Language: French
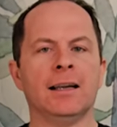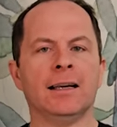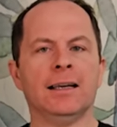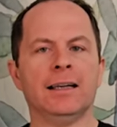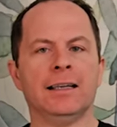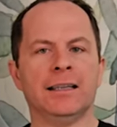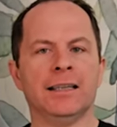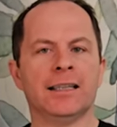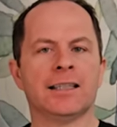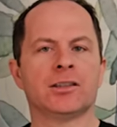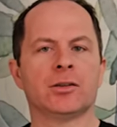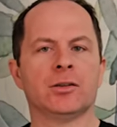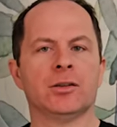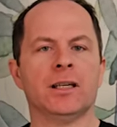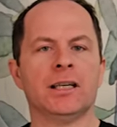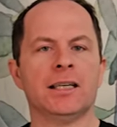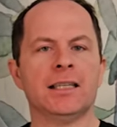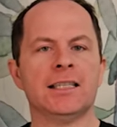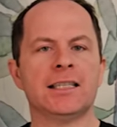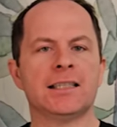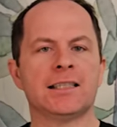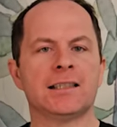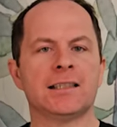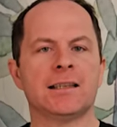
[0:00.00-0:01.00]
les
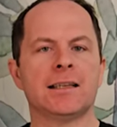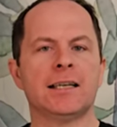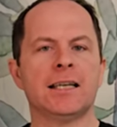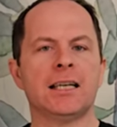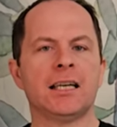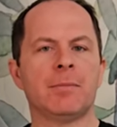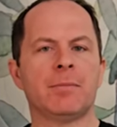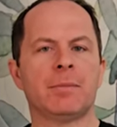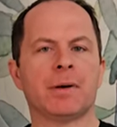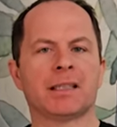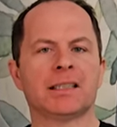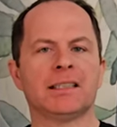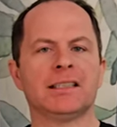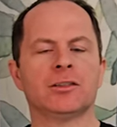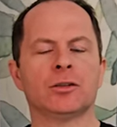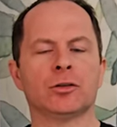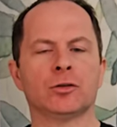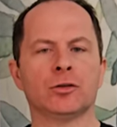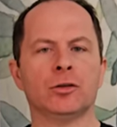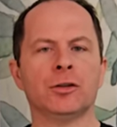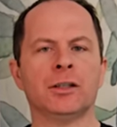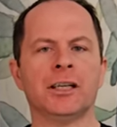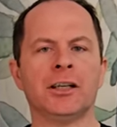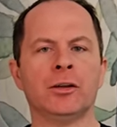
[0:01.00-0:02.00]
nationalistes et les partisans
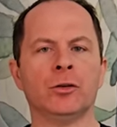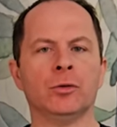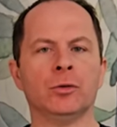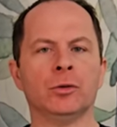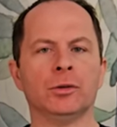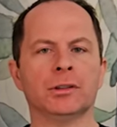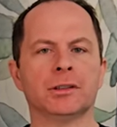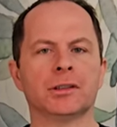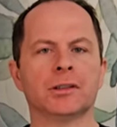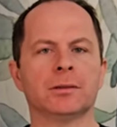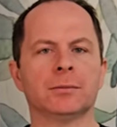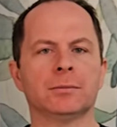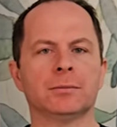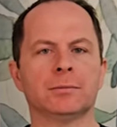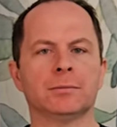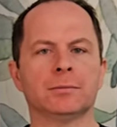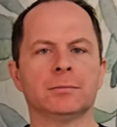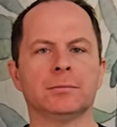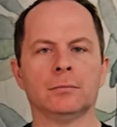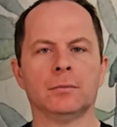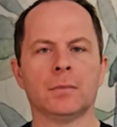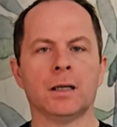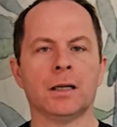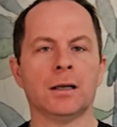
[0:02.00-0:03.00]
d'une ligne douce.
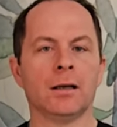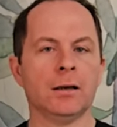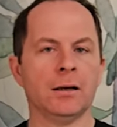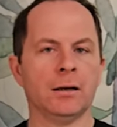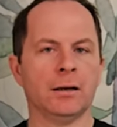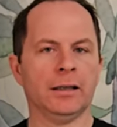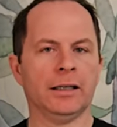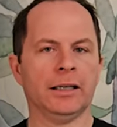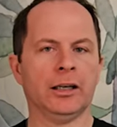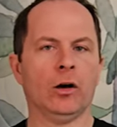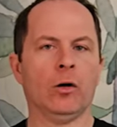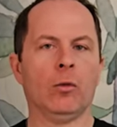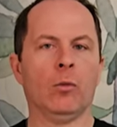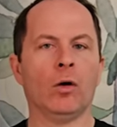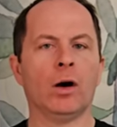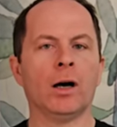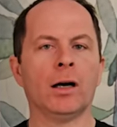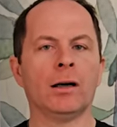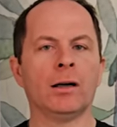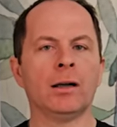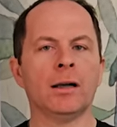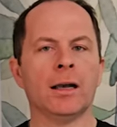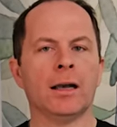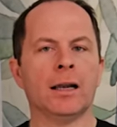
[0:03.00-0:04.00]

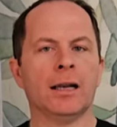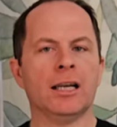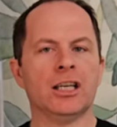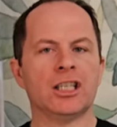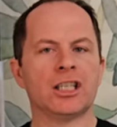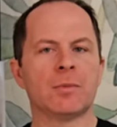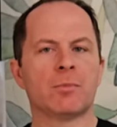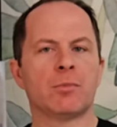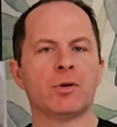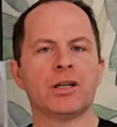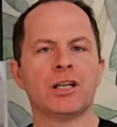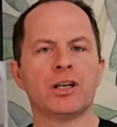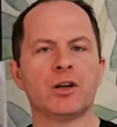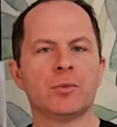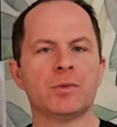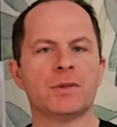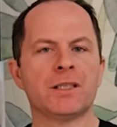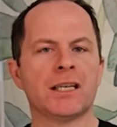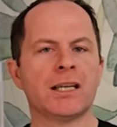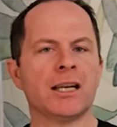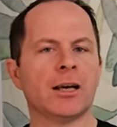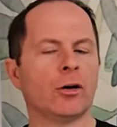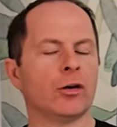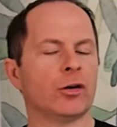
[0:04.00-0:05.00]
Néanmoins, les Japonais
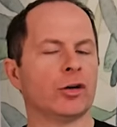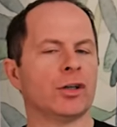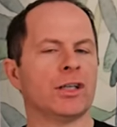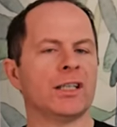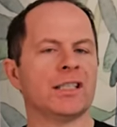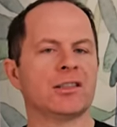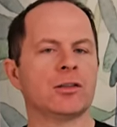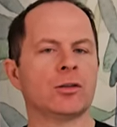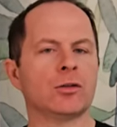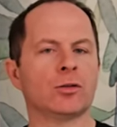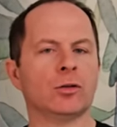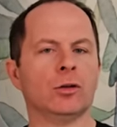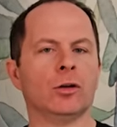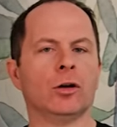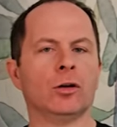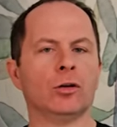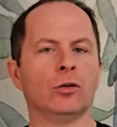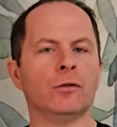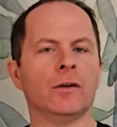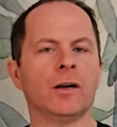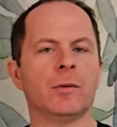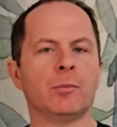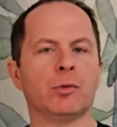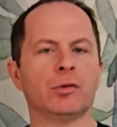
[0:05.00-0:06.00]
obtiennent la reconnaissance de leur
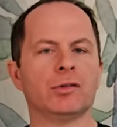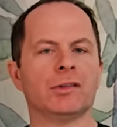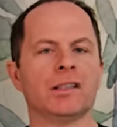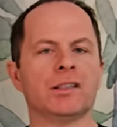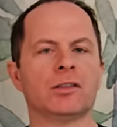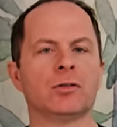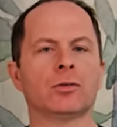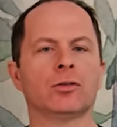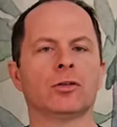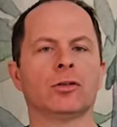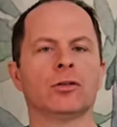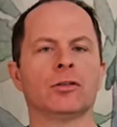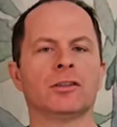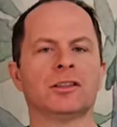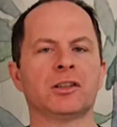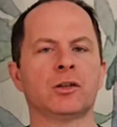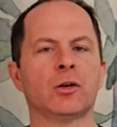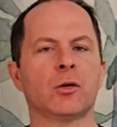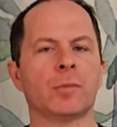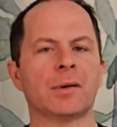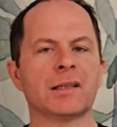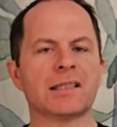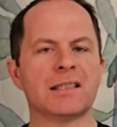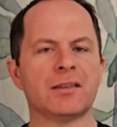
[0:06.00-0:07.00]
nouvelle possession dans
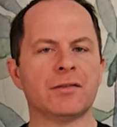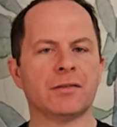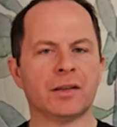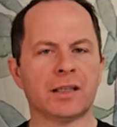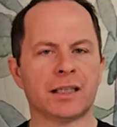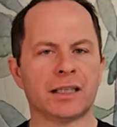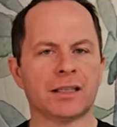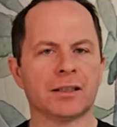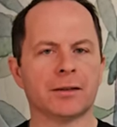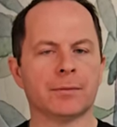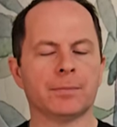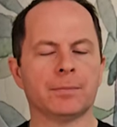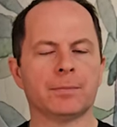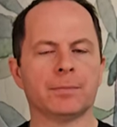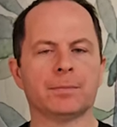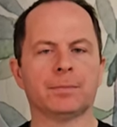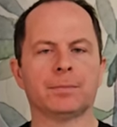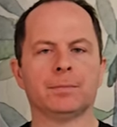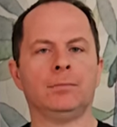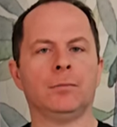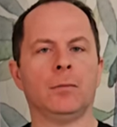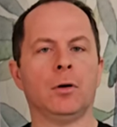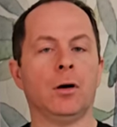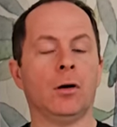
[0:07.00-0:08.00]
l'océan Pacifique.
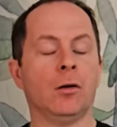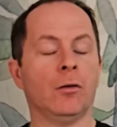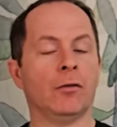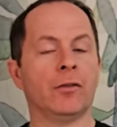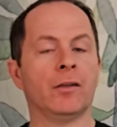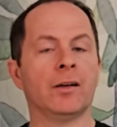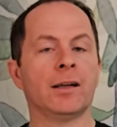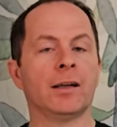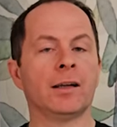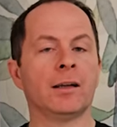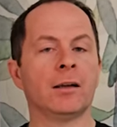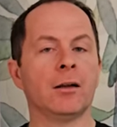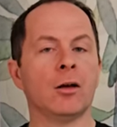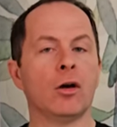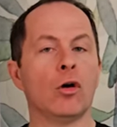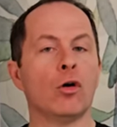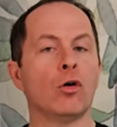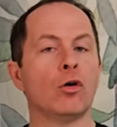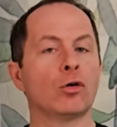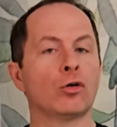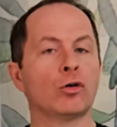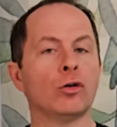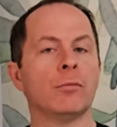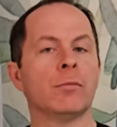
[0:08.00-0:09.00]
Enfin,
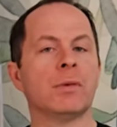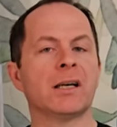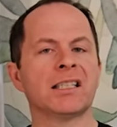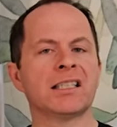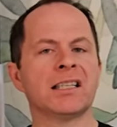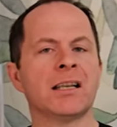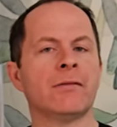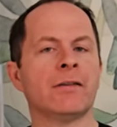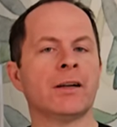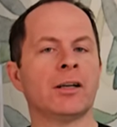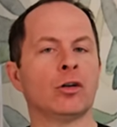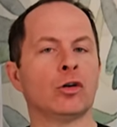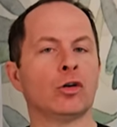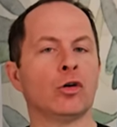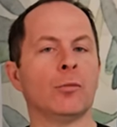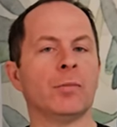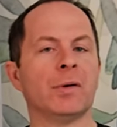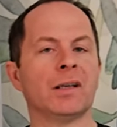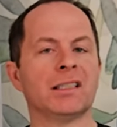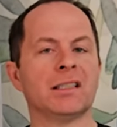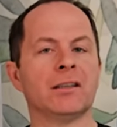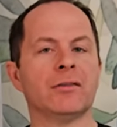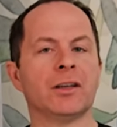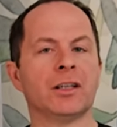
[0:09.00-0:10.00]
aucune base navale dans le
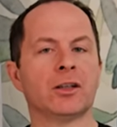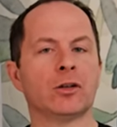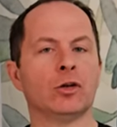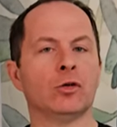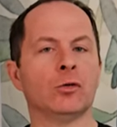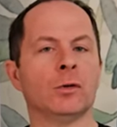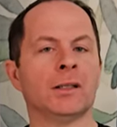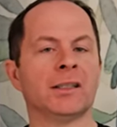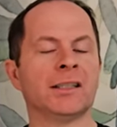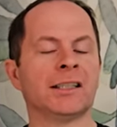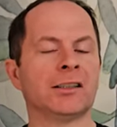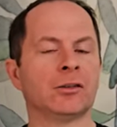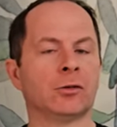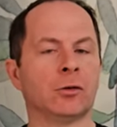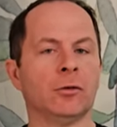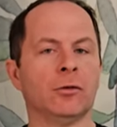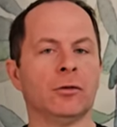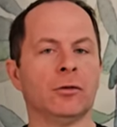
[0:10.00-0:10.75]
Pacifique ne doit être